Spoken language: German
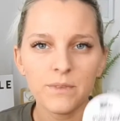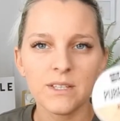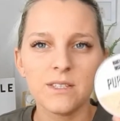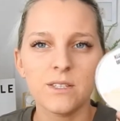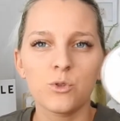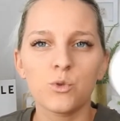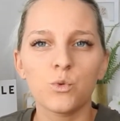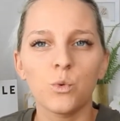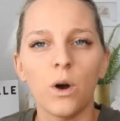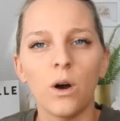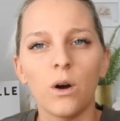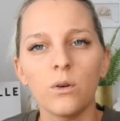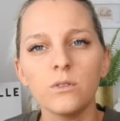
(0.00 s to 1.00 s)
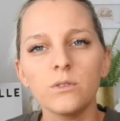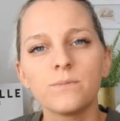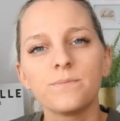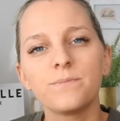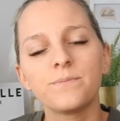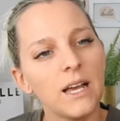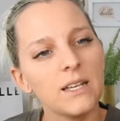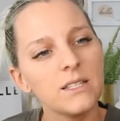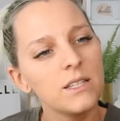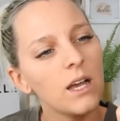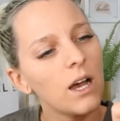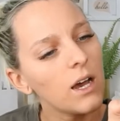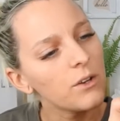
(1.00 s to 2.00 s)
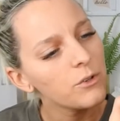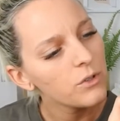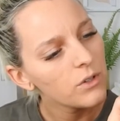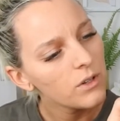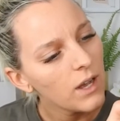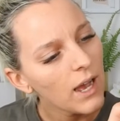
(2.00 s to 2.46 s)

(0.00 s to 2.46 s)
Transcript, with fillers: Das sieht so aus. Das hat,